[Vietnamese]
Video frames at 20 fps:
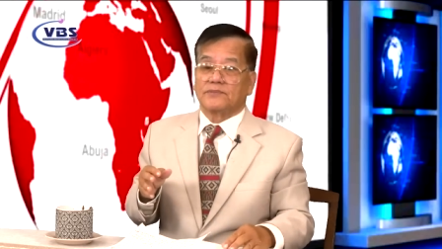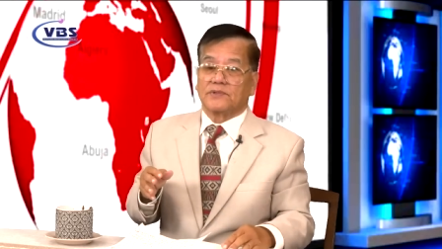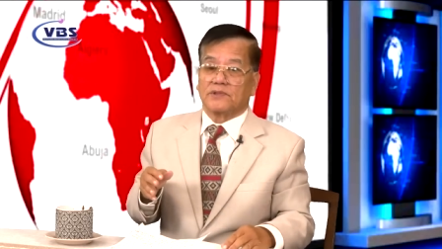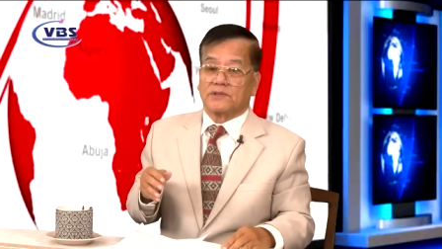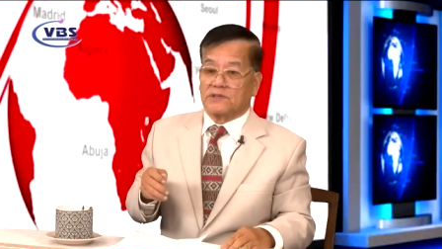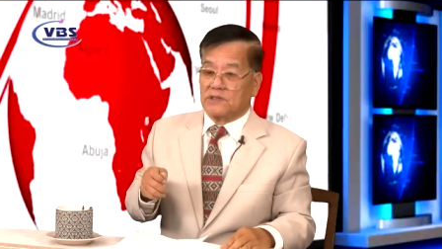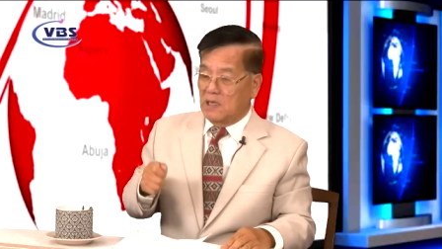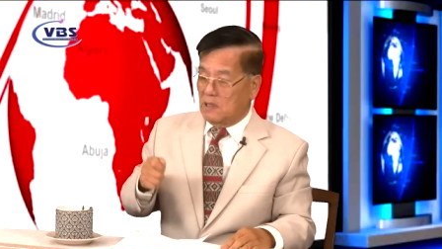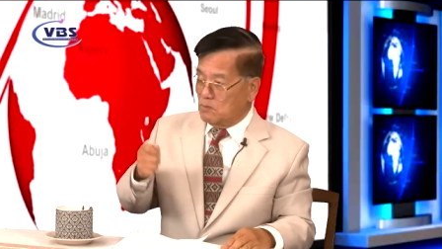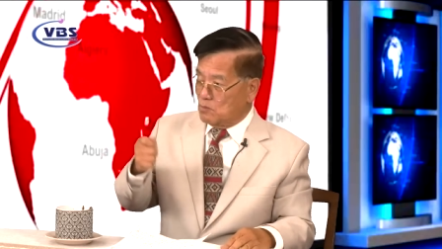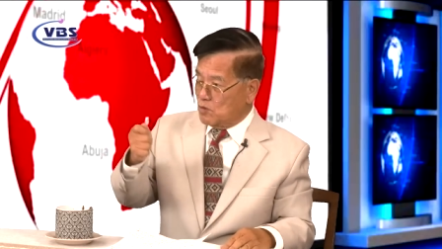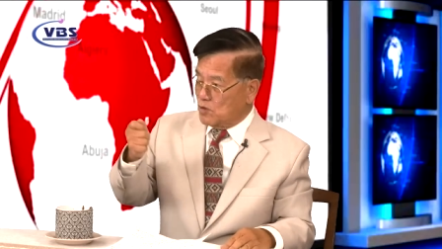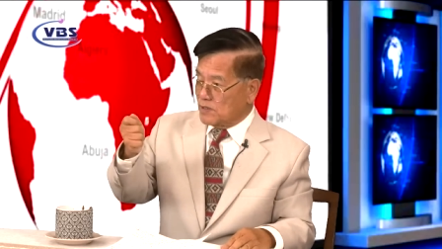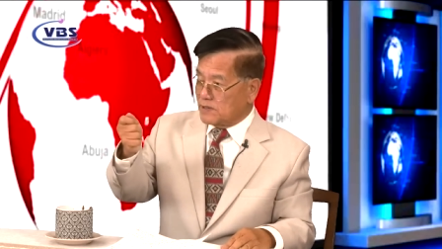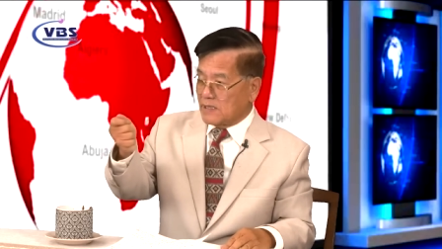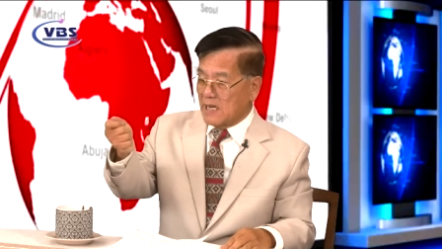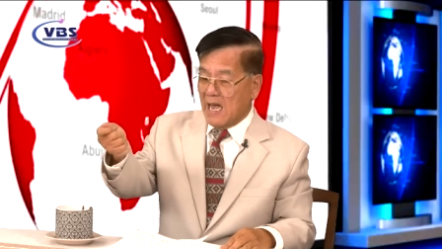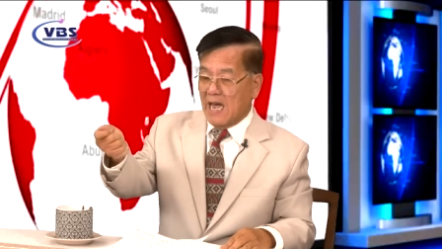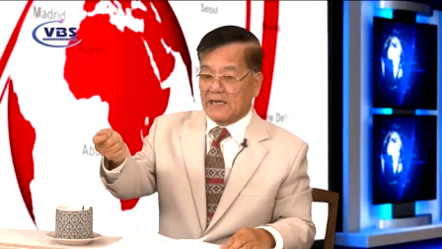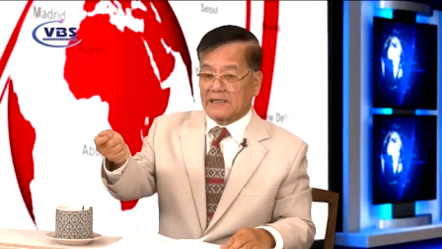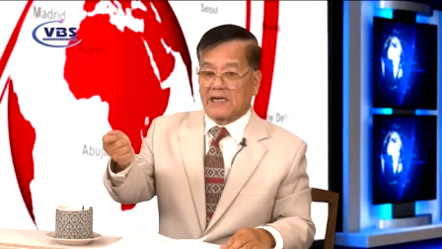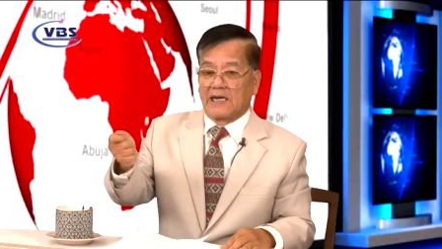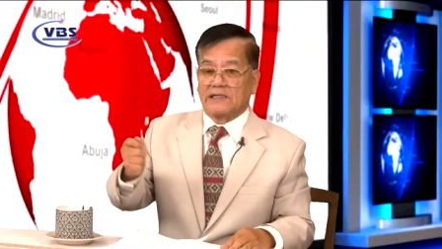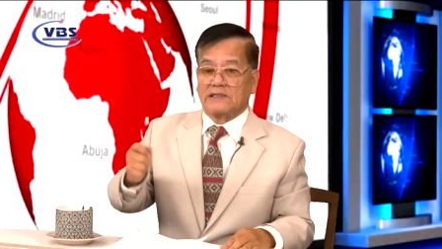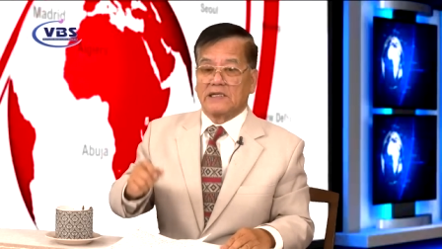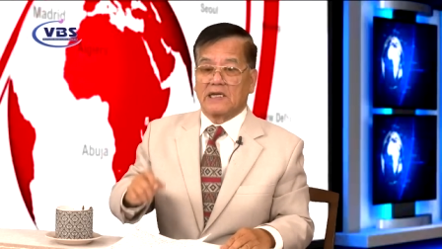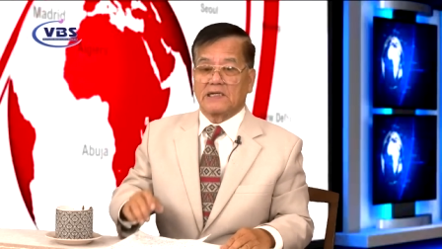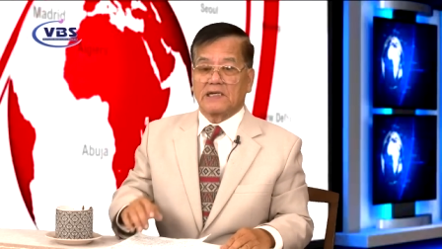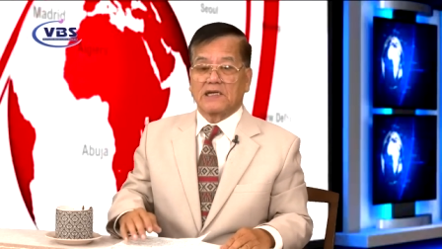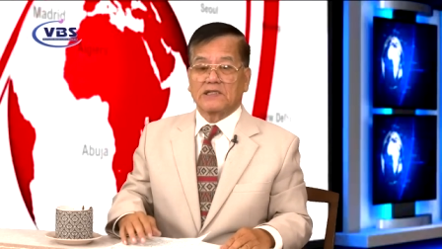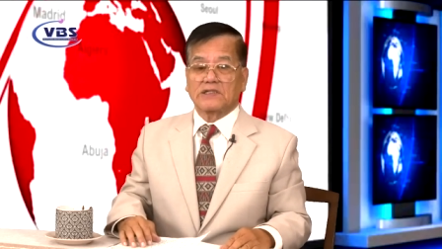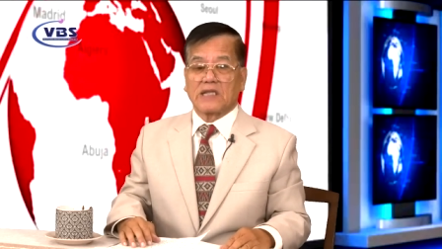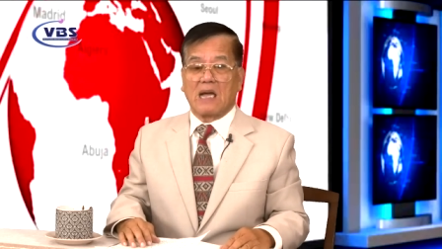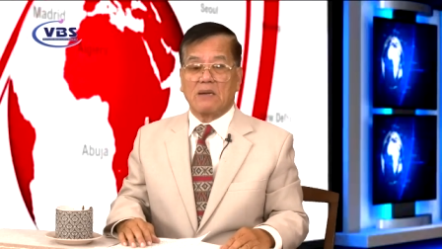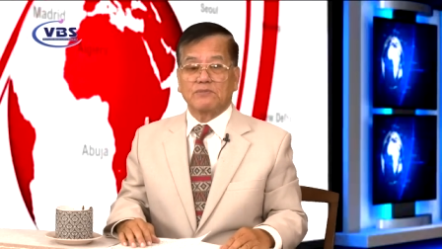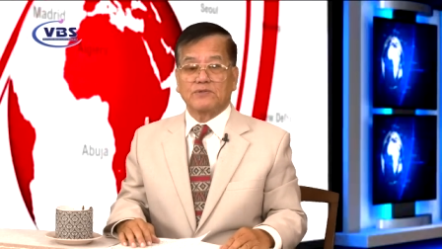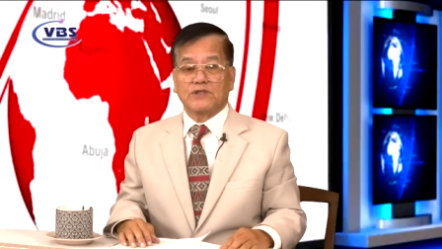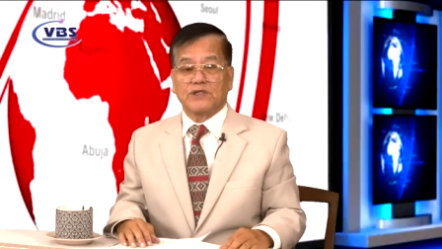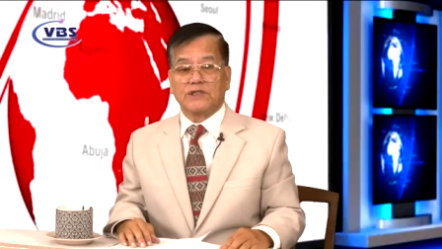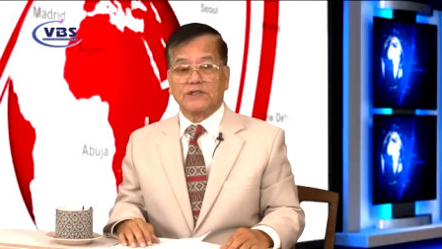Người mua nhà thành ra đến tám
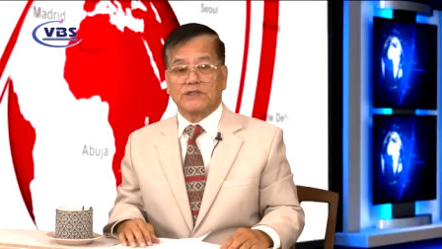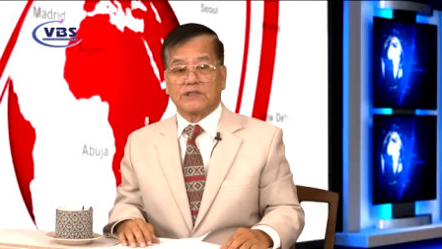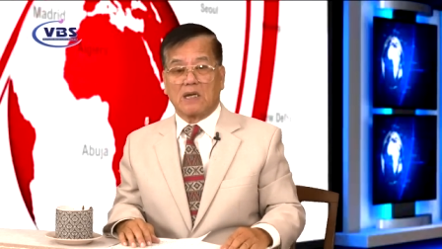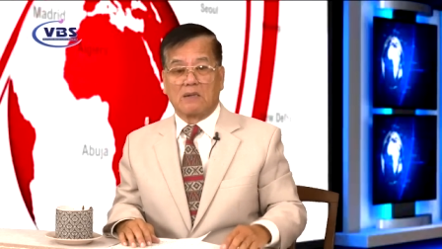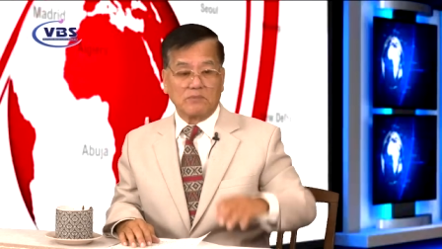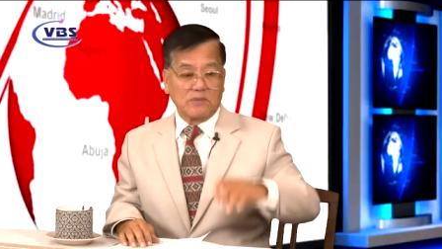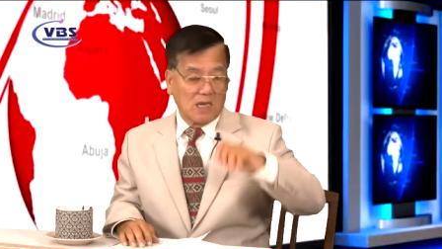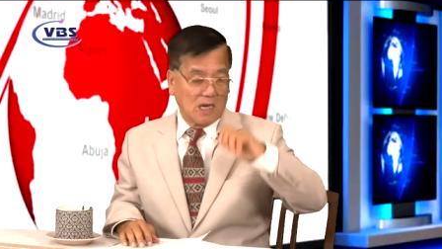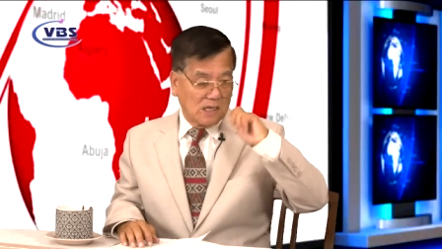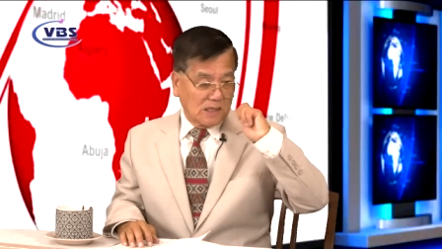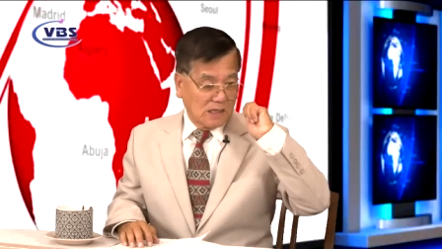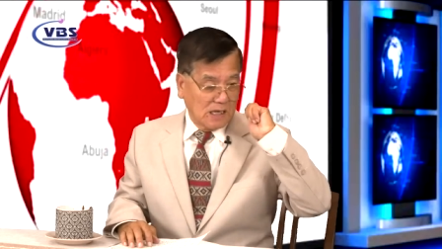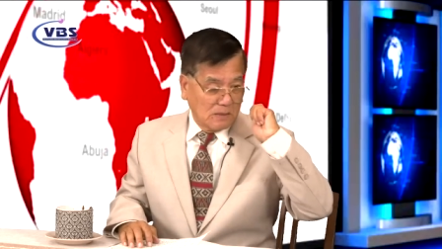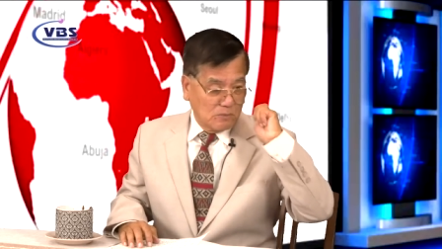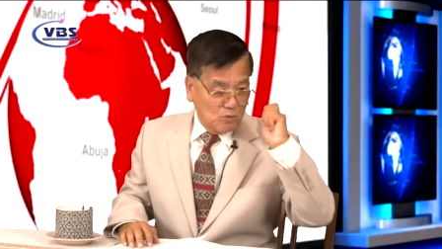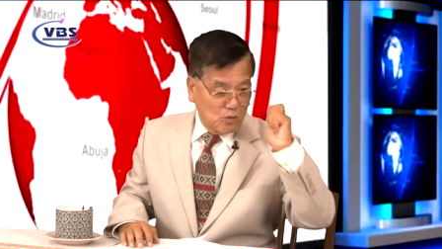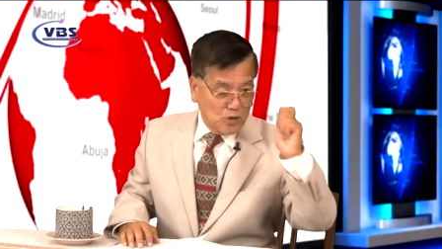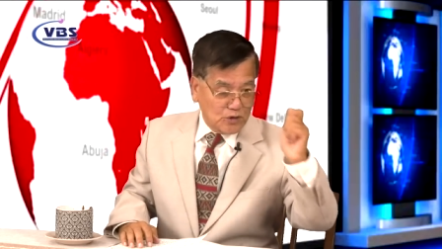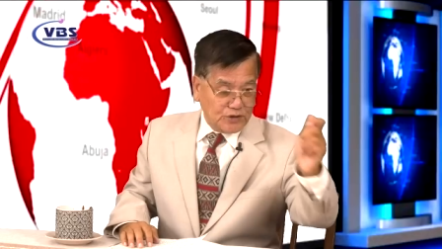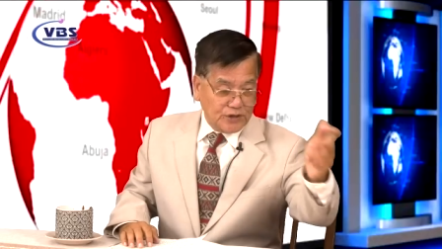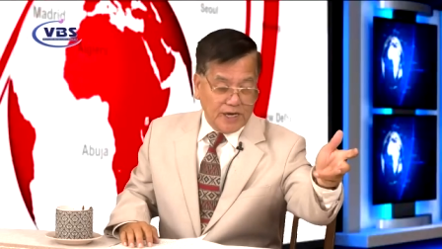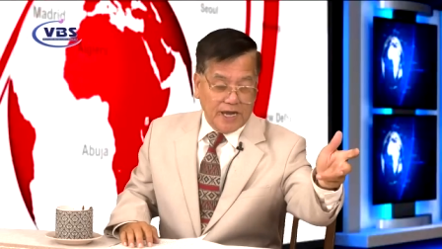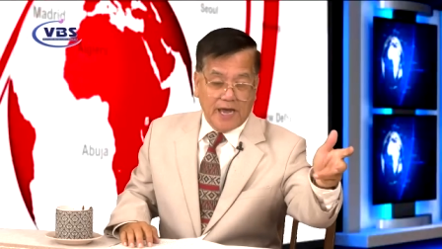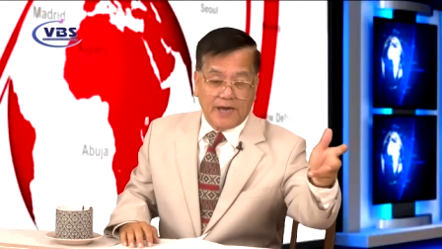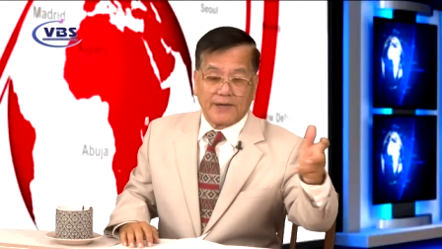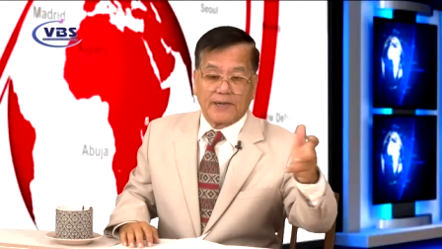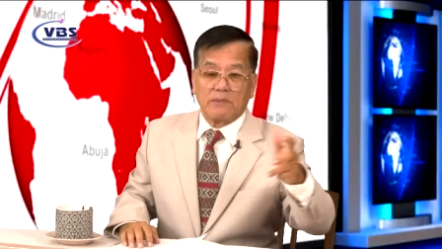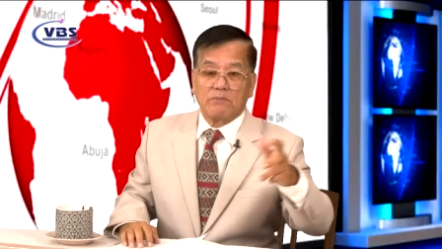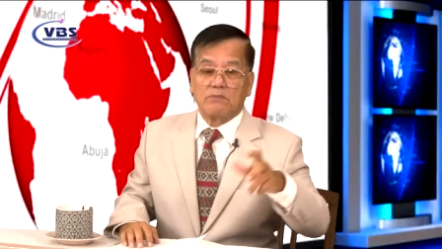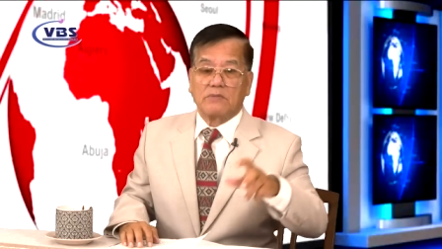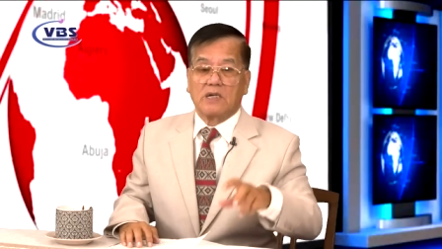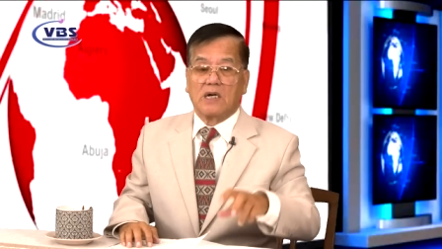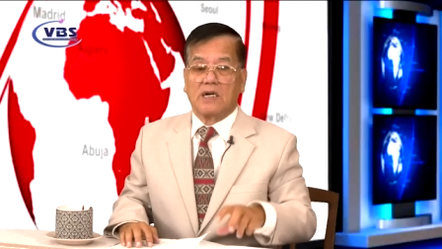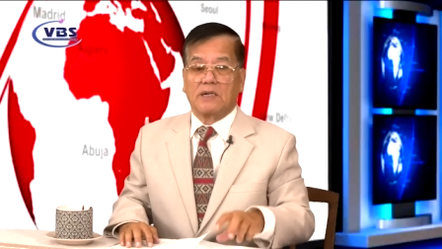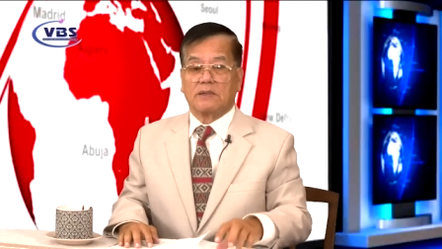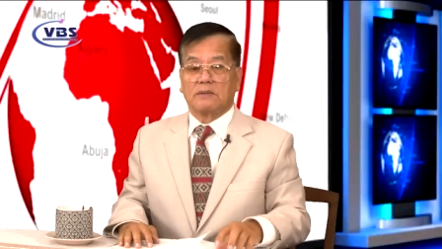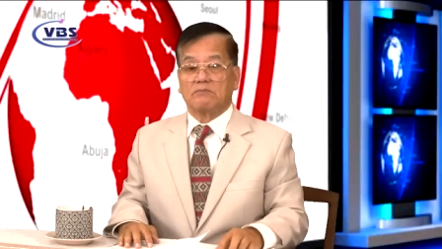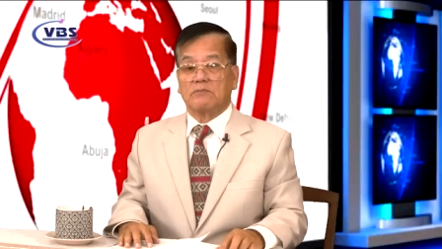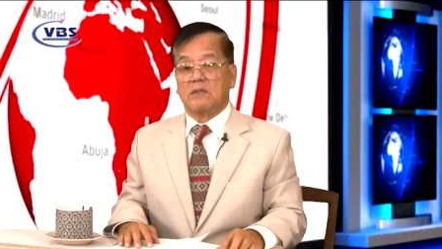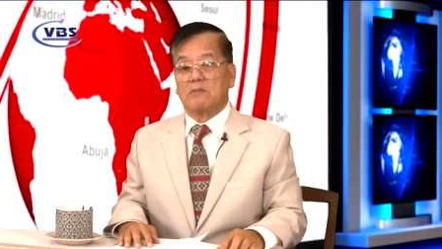chín chấm. Người mua xe đến mười
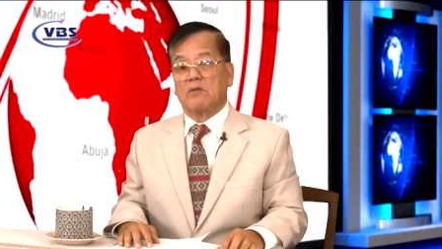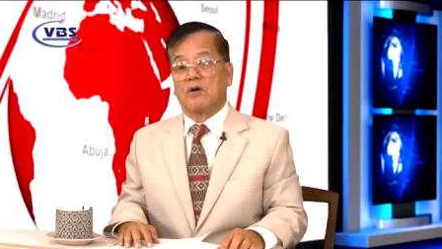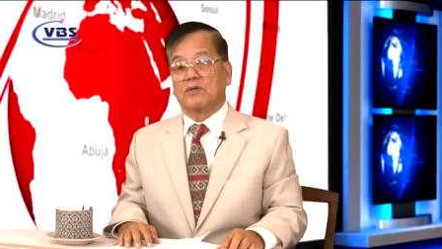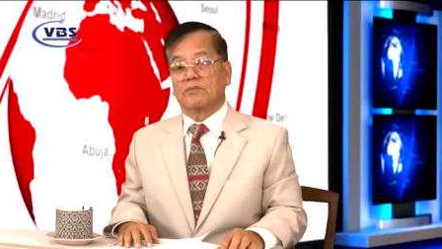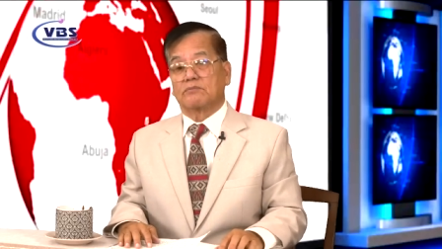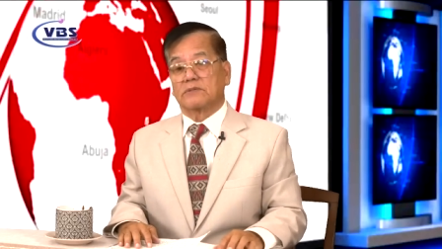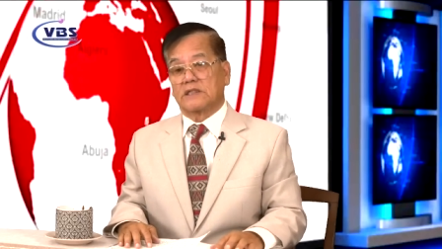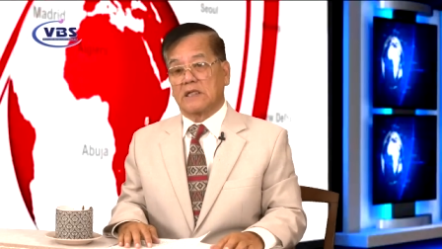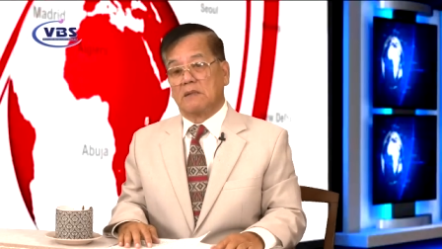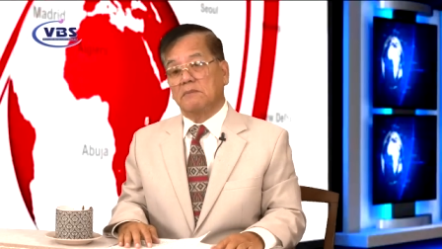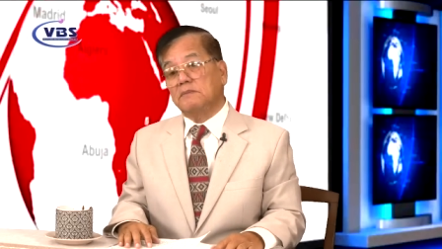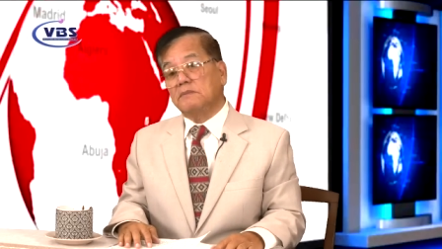mười một chấm.